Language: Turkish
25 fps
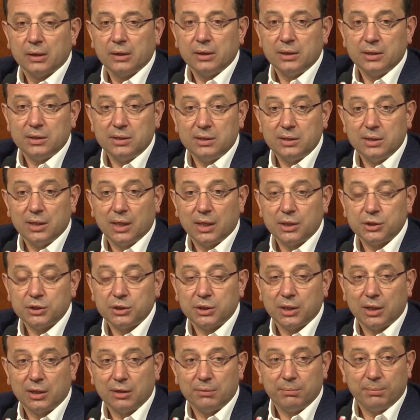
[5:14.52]

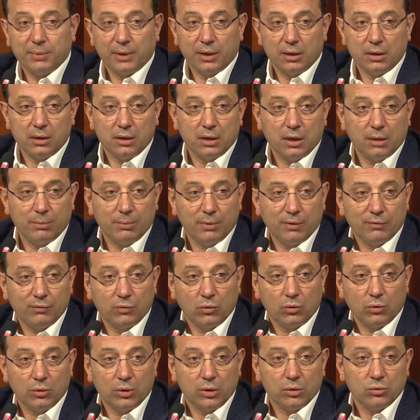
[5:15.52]
ihtiyaçları belirleme ve
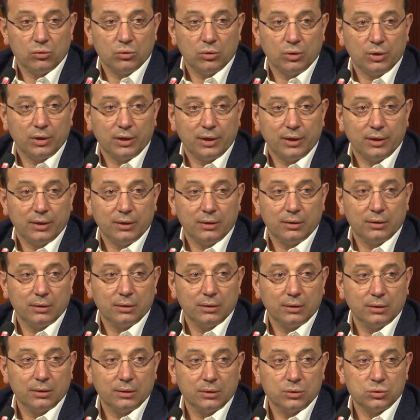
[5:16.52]
ona göre
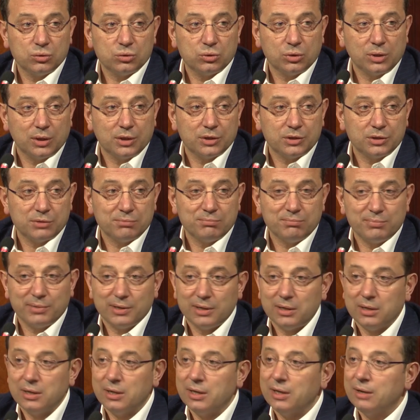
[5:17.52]
e, sürecin
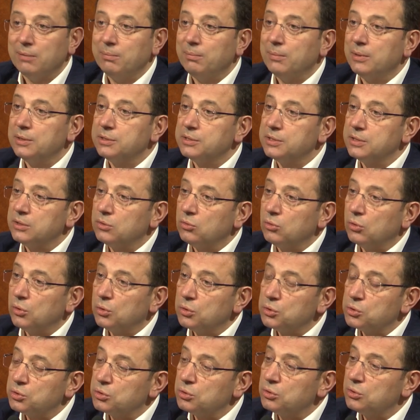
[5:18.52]
belirlenmesi
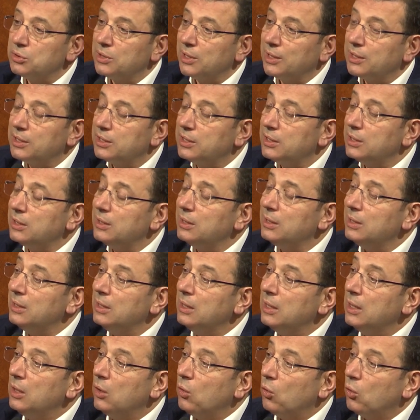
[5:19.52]
konusundaki
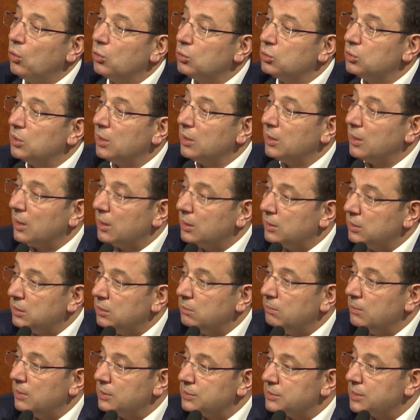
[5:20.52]
ortak
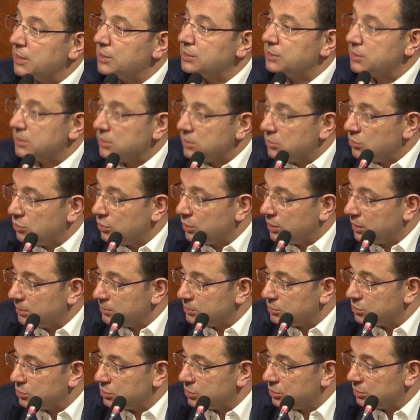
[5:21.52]
akıl masasını da
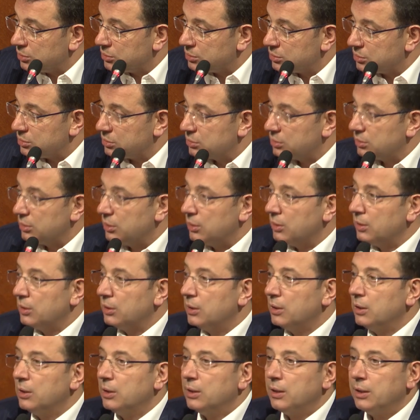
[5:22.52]
önemsiyoruz.
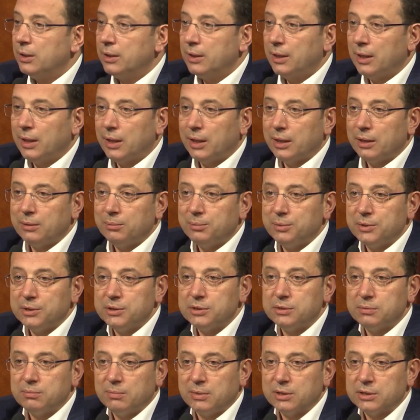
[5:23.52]
Yani
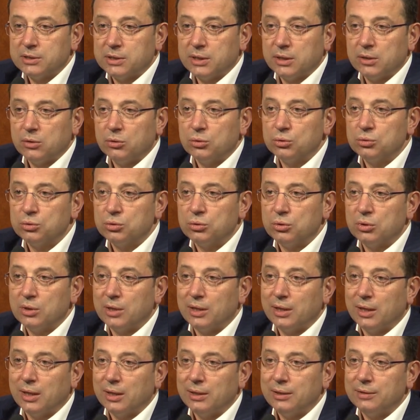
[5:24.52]
biz masaya
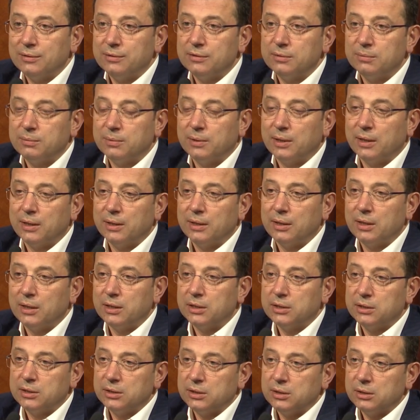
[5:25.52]
oturulan an itibariyle
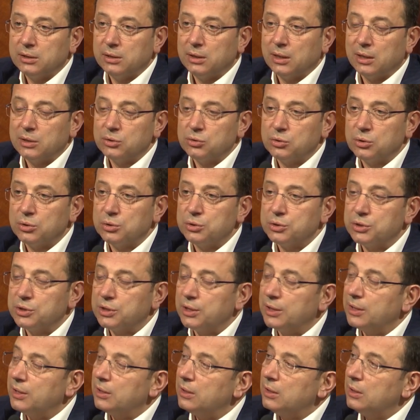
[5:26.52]
ki az
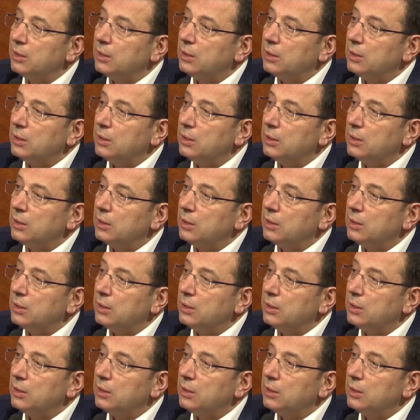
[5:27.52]
önce